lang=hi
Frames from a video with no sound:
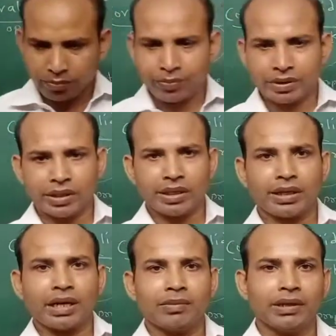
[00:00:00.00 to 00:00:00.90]

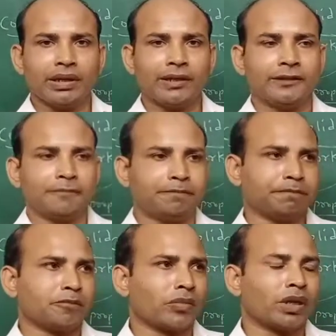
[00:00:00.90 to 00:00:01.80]
प्रत्येक कार्बन है
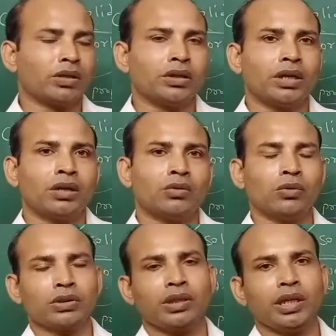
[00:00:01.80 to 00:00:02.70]

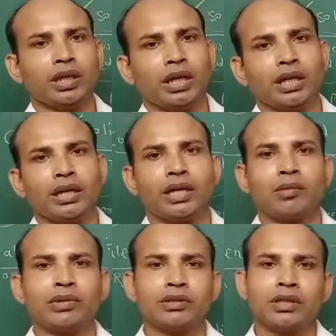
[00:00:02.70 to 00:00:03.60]
वो तीन अन्य
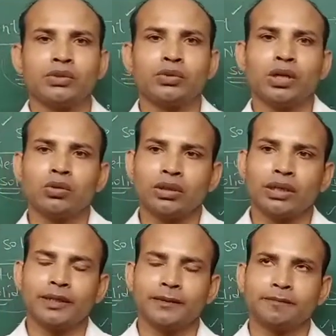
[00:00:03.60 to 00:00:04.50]
कार्बन से जुड़ा होता
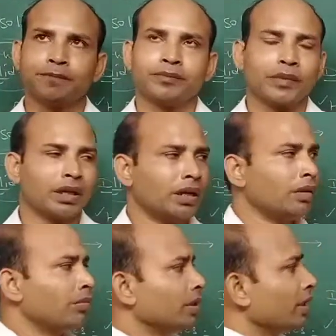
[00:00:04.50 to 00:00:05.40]
है
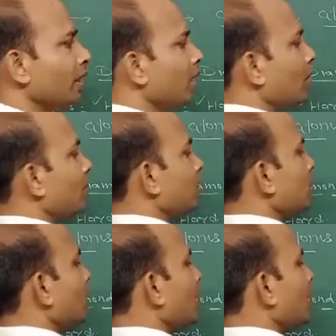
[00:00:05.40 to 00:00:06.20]
प्रत्येक कार्बन